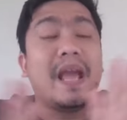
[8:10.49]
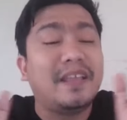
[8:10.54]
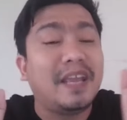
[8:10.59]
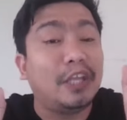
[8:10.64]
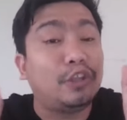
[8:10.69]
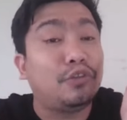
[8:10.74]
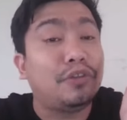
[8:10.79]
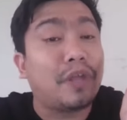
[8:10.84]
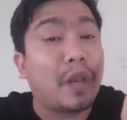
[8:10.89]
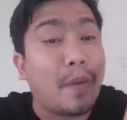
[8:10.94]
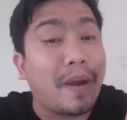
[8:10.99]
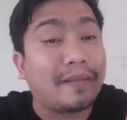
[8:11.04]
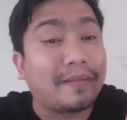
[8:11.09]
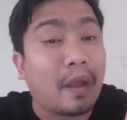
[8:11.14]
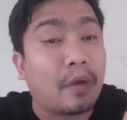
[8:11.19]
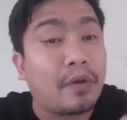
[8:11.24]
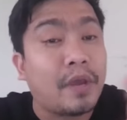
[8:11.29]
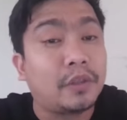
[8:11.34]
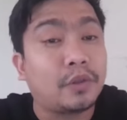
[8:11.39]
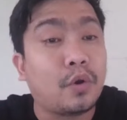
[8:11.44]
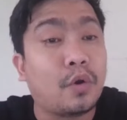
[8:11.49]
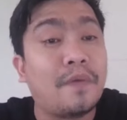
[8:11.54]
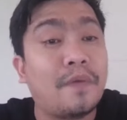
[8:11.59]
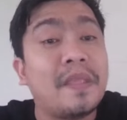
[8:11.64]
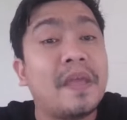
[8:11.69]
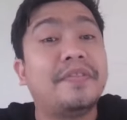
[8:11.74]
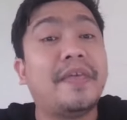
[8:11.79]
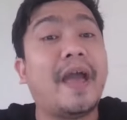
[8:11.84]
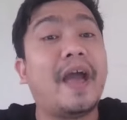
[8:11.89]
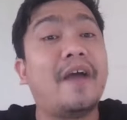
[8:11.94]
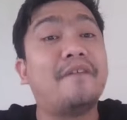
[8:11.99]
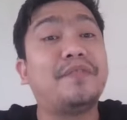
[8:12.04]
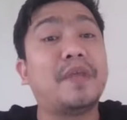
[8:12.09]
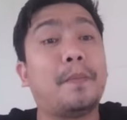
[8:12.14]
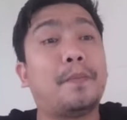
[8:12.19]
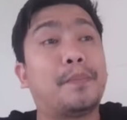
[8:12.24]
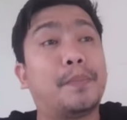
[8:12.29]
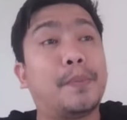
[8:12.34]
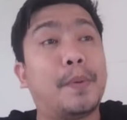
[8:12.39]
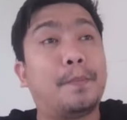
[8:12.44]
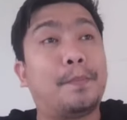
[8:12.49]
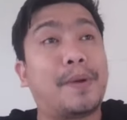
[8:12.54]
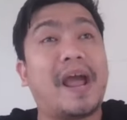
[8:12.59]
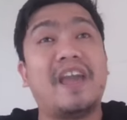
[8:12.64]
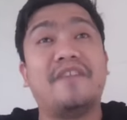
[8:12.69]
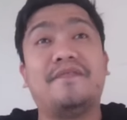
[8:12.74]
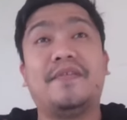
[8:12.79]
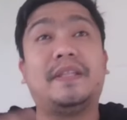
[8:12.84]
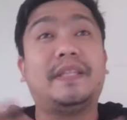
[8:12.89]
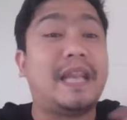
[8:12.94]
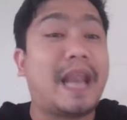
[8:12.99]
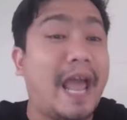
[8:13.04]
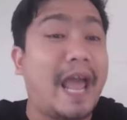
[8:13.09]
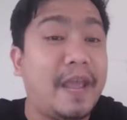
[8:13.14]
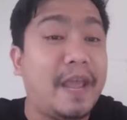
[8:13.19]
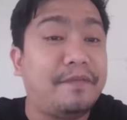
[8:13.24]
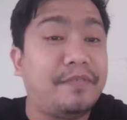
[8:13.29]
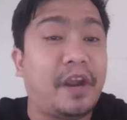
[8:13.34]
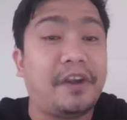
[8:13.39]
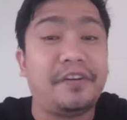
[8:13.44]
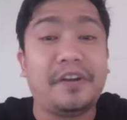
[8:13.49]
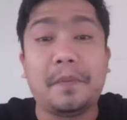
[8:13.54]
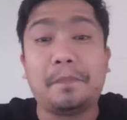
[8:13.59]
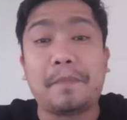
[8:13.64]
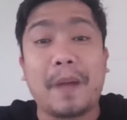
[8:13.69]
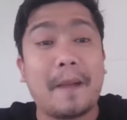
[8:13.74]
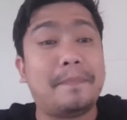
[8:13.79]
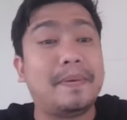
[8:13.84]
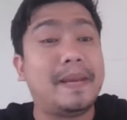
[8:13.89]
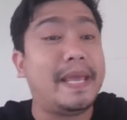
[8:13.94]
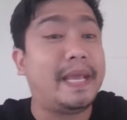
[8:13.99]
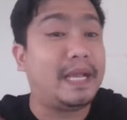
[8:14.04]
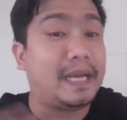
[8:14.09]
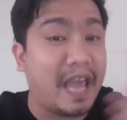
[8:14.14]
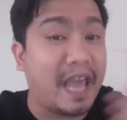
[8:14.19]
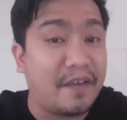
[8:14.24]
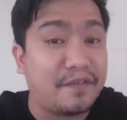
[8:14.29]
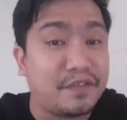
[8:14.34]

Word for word: itong dalawang taong ito, they have their private life, they have their public life.